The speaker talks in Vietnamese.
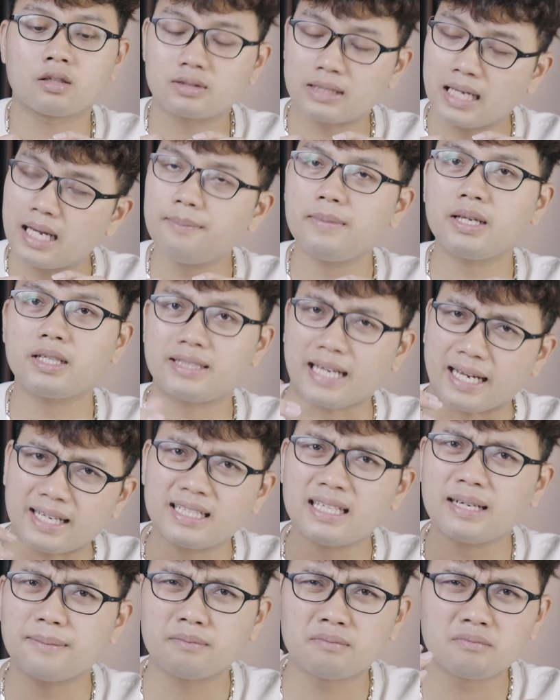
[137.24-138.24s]
thực tế mình trải
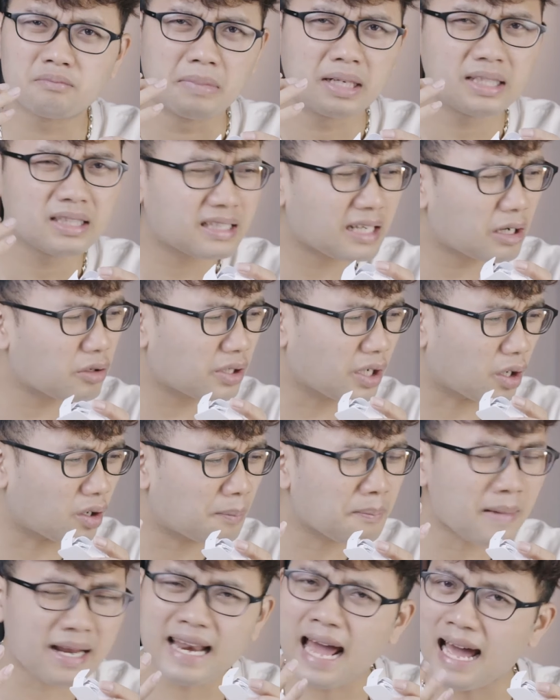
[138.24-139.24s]
nghiệm mình theo kiểu
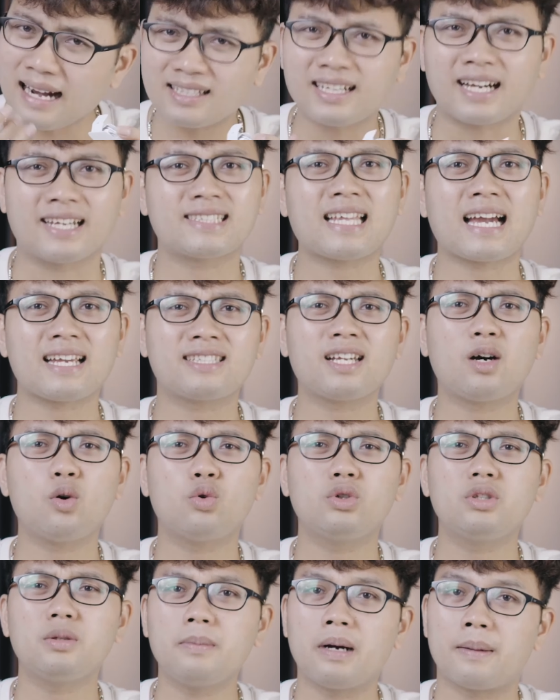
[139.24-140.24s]
là bắt đàn gảy tai
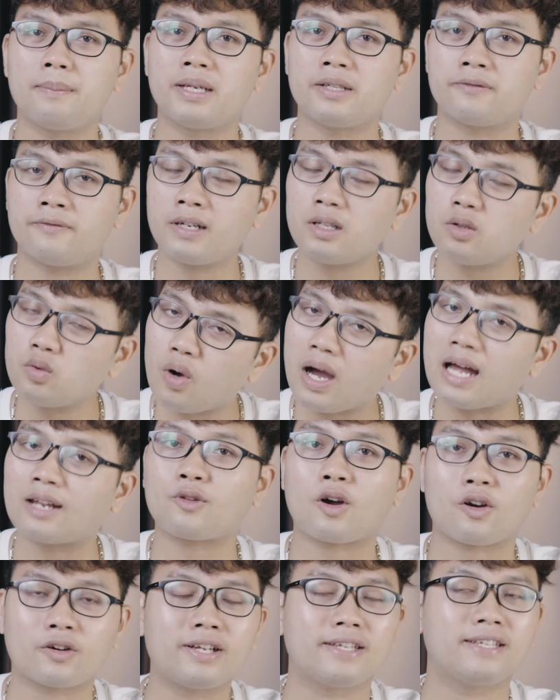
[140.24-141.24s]
trâu nhưng mà mình vẫn hoàn
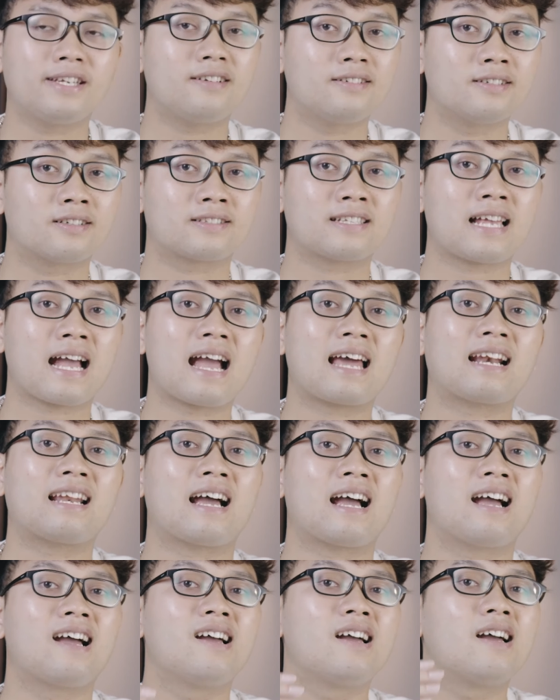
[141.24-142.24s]
toàn có thể nhận được ra
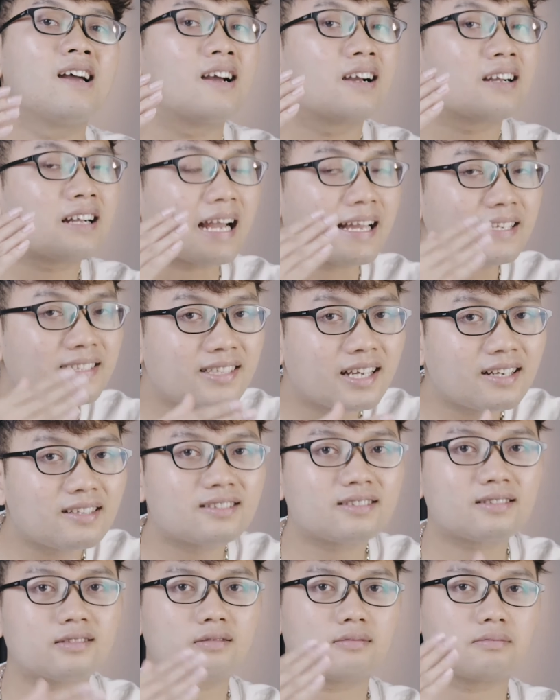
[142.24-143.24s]
là cái
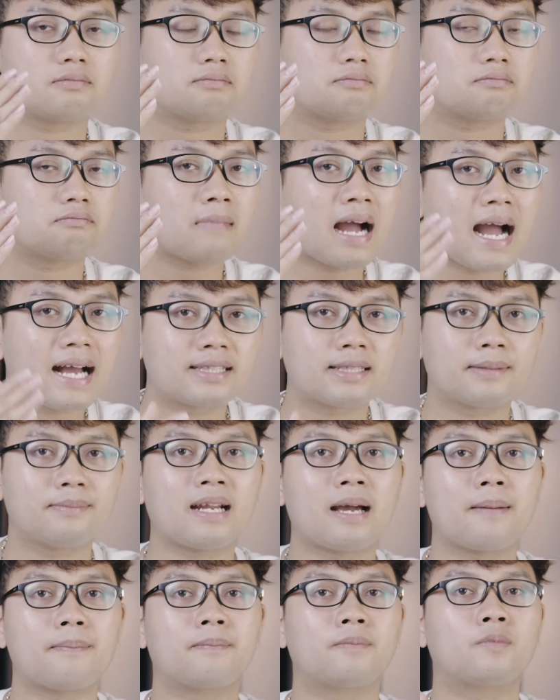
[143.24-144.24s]
chân
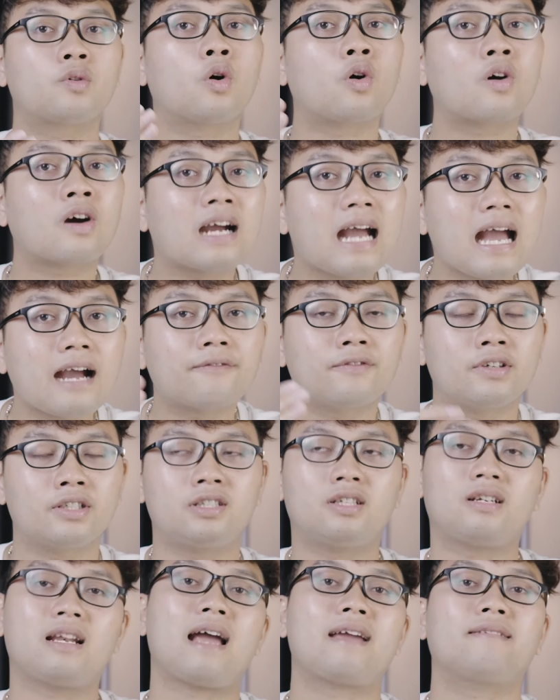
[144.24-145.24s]
3.5 nó khác với
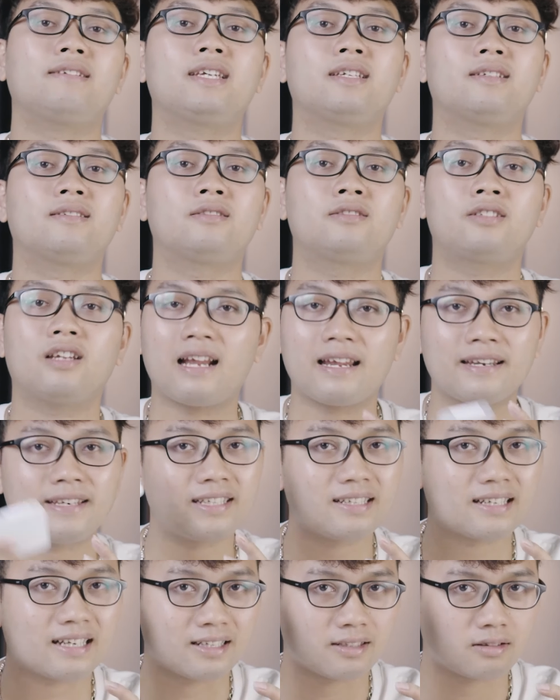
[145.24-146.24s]
chân Lightning chân
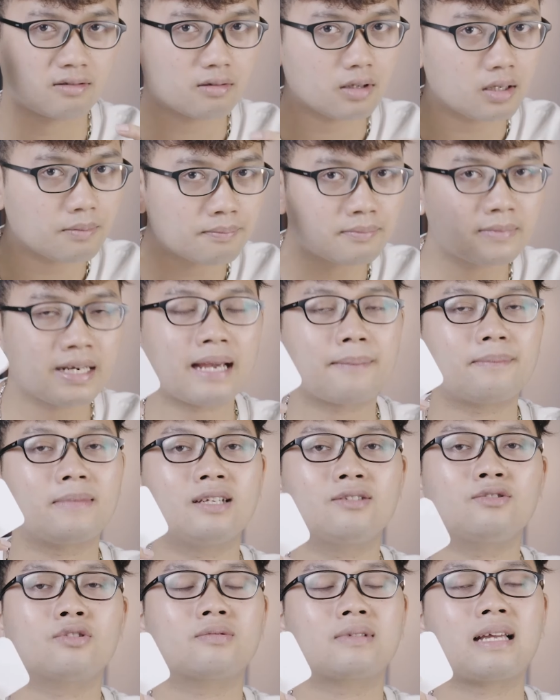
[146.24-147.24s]
Lightning này đem
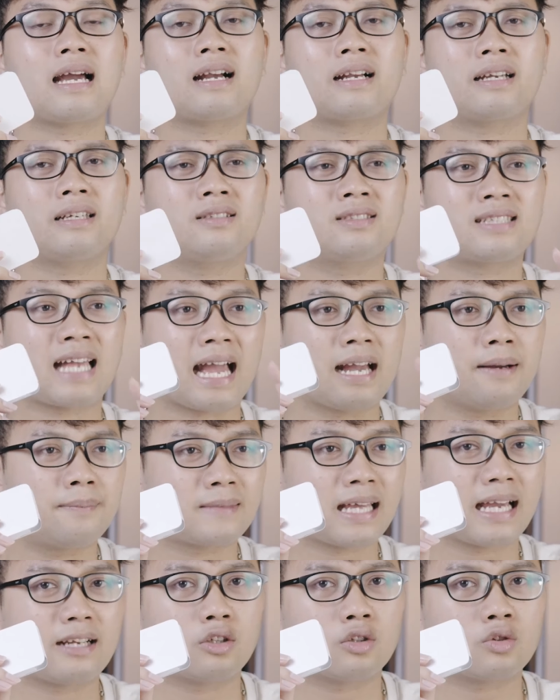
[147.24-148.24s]
đến cho chúng ta cái giải âm
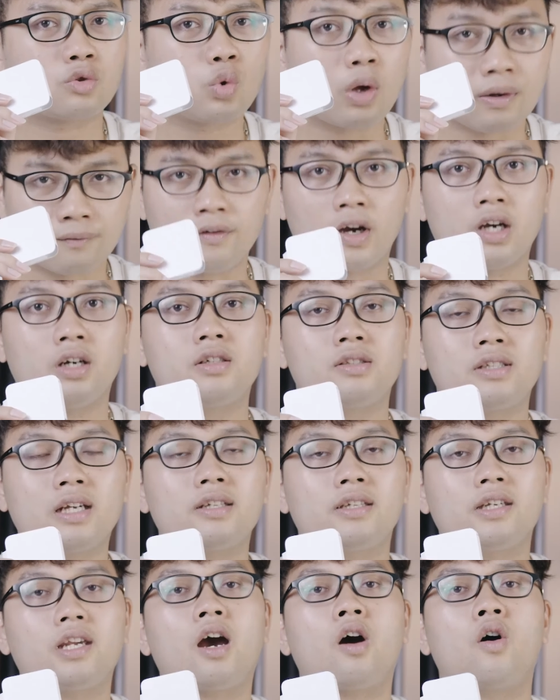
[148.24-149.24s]
thanh nó tuyệt vời hơn
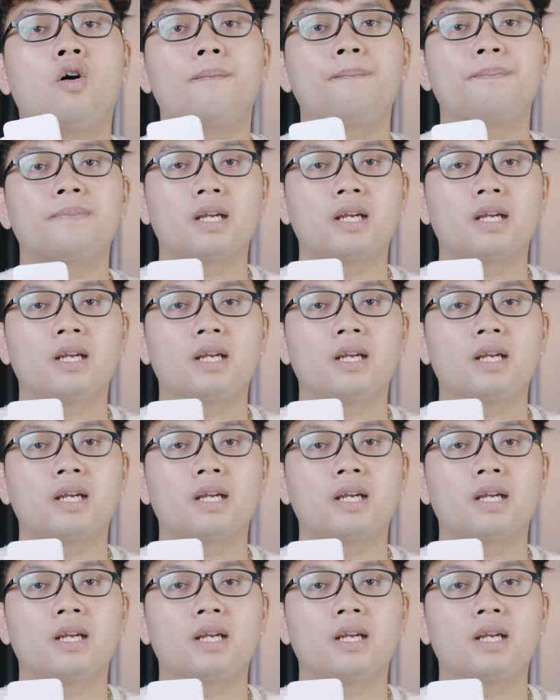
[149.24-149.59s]
rất nhiều